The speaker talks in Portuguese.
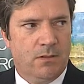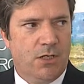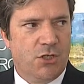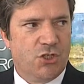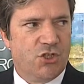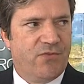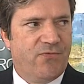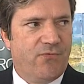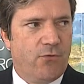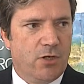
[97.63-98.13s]

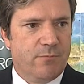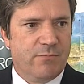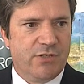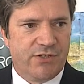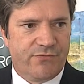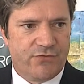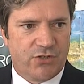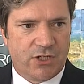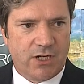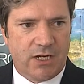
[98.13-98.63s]
as
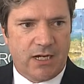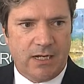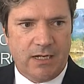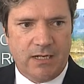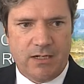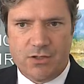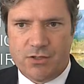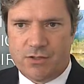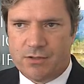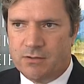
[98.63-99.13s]
reformas
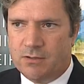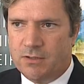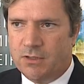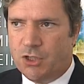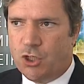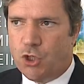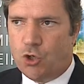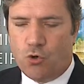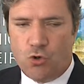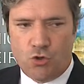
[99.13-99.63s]
fiscais
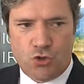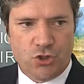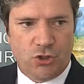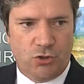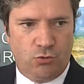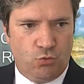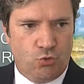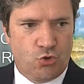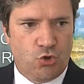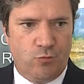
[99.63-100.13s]
que
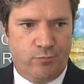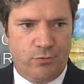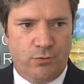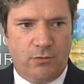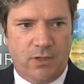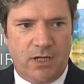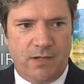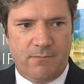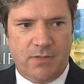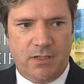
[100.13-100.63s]
constam do seu
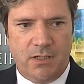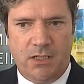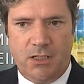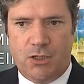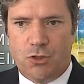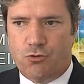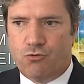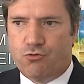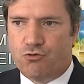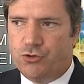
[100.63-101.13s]
programa e
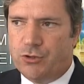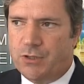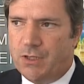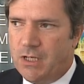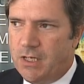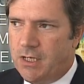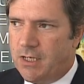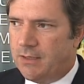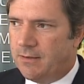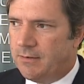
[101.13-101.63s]
que
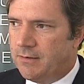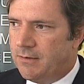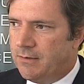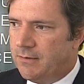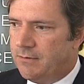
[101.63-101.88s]
gostaria